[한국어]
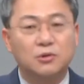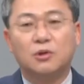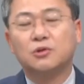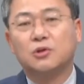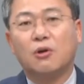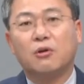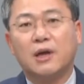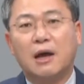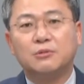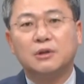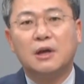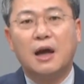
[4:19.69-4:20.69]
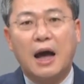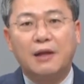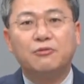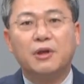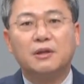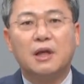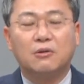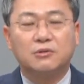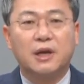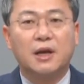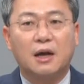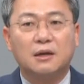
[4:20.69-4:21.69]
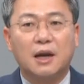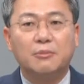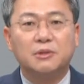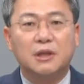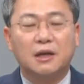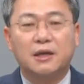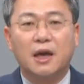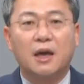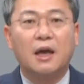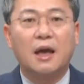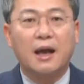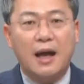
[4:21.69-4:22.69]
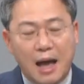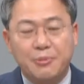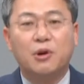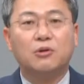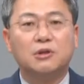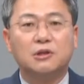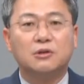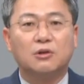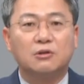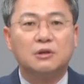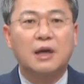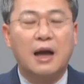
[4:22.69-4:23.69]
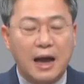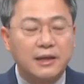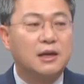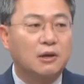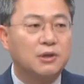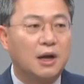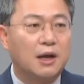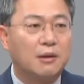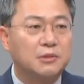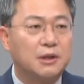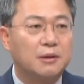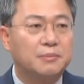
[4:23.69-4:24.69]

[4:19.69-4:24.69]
저는 저렇게 하면 안 된다고 생각을 합니다. 이렇게 가벼운 일은 저는 아니라고 생각합니다.